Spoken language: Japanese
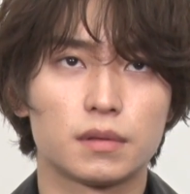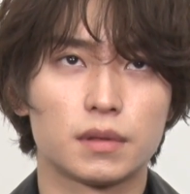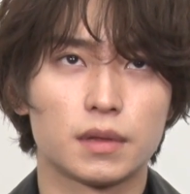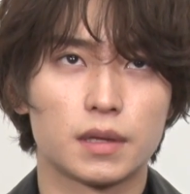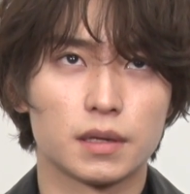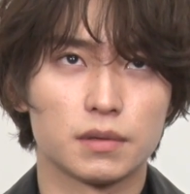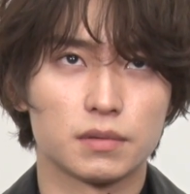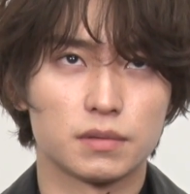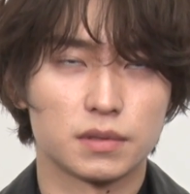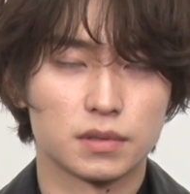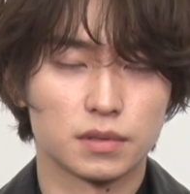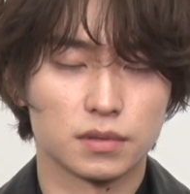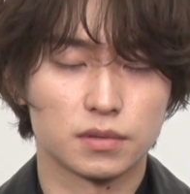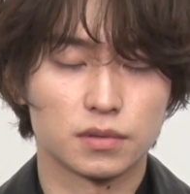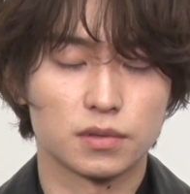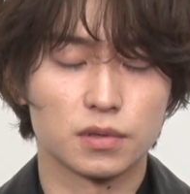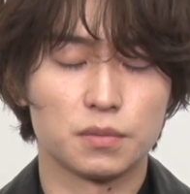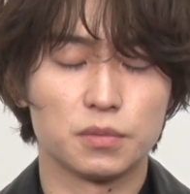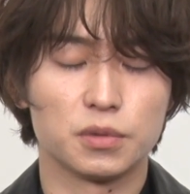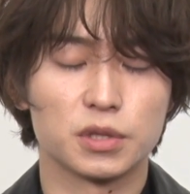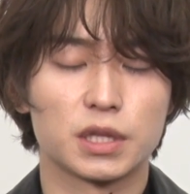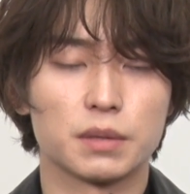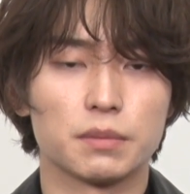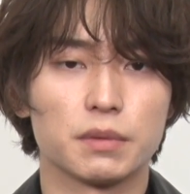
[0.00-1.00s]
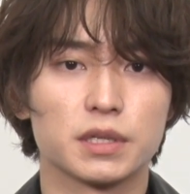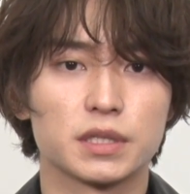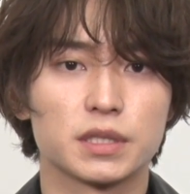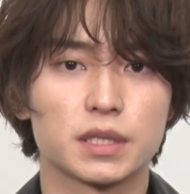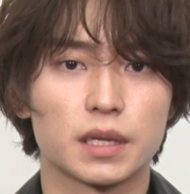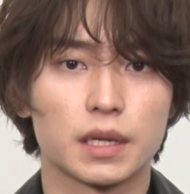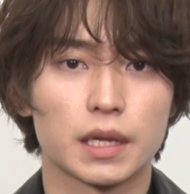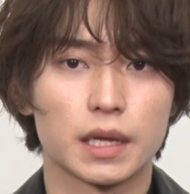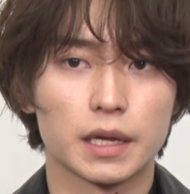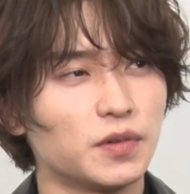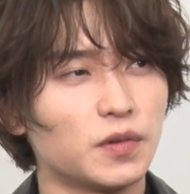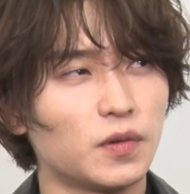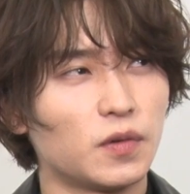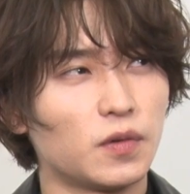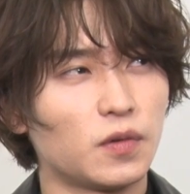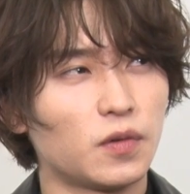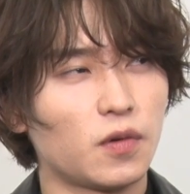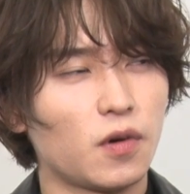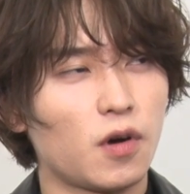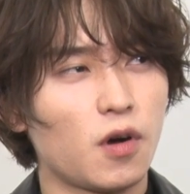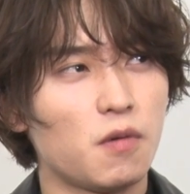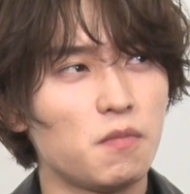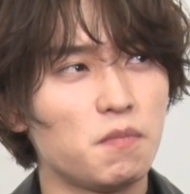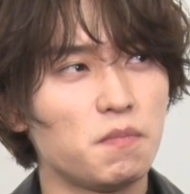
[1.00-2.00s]
てずっと思ってましたね
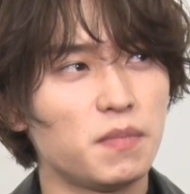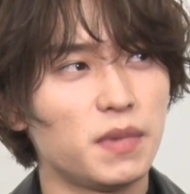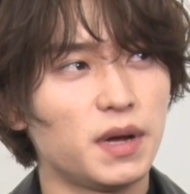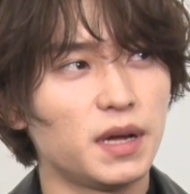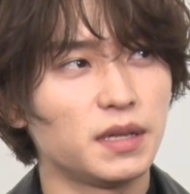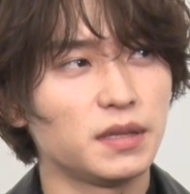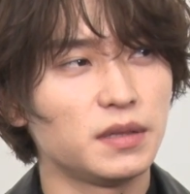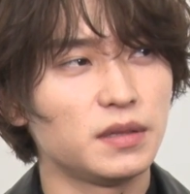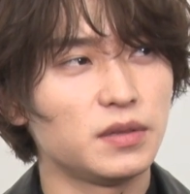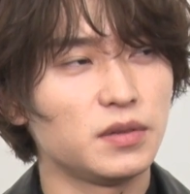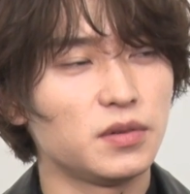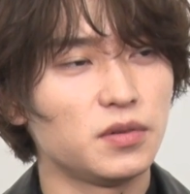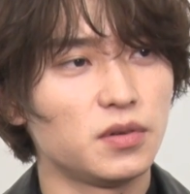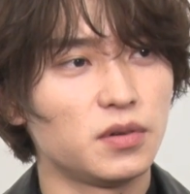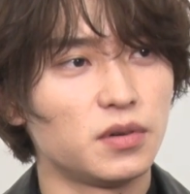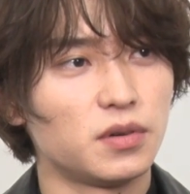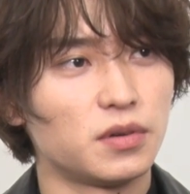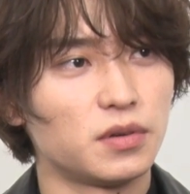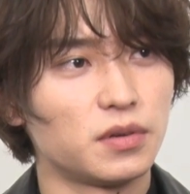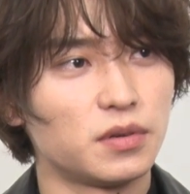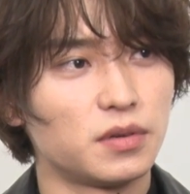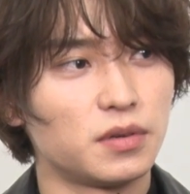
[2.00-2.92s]
本番の